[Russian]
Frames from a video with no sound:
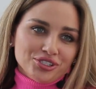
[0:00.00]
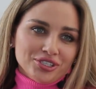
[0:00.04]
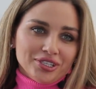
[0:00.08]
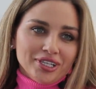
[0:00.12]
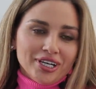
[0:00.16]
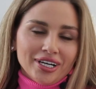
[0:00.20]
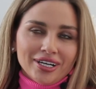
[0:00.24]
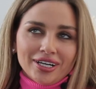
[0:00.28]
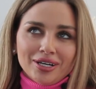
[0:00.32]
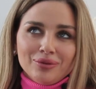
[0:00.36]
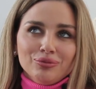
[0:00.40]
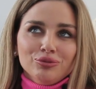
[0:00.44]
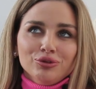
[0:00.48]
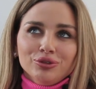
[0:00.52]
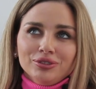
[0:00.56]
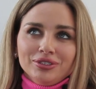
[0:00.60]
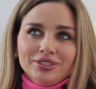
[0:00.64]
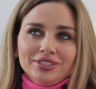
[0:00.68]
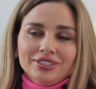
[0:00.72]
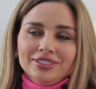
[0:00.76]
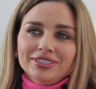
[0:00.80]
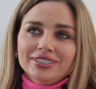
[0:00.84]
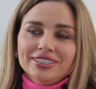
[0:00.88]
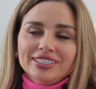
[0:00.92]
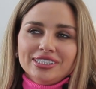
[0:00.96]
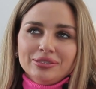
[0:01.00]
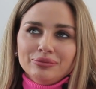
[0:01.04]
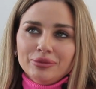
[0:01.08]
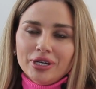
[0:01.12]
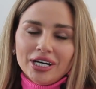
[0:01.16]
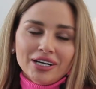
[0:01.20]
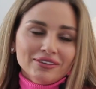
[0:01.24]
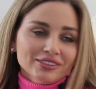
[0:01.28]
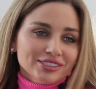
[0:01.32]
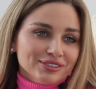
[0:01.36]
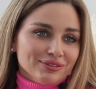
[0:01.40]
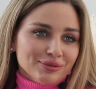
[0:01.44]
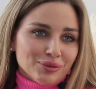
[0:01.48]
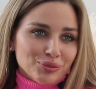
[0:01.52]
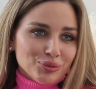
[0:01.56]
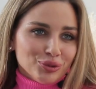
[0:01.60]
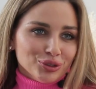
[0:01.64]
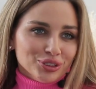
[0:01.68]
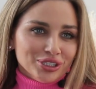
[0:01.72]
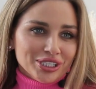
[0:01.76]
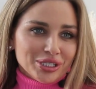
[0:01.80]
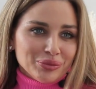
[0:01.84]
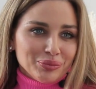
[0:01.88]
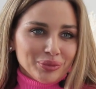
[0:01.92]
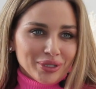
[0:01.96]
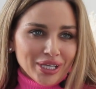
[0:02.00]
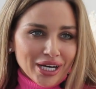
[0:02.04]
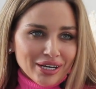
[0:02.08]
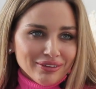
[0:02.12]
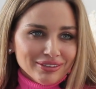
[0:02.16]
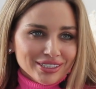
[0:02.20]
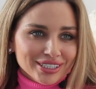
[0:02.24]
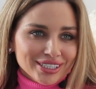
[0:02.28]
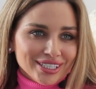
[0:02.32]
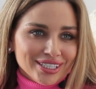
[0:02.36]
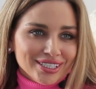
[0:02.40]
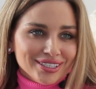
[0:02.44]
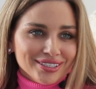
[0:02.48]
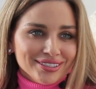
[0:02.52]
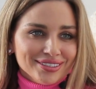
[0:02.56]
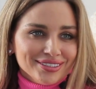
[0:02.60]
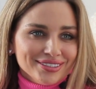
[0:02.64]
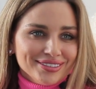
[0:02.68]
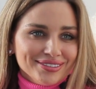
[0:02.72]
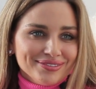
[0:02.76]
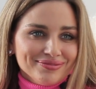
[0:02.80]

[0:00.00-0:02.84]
ушла работать на себя в свободное плавание?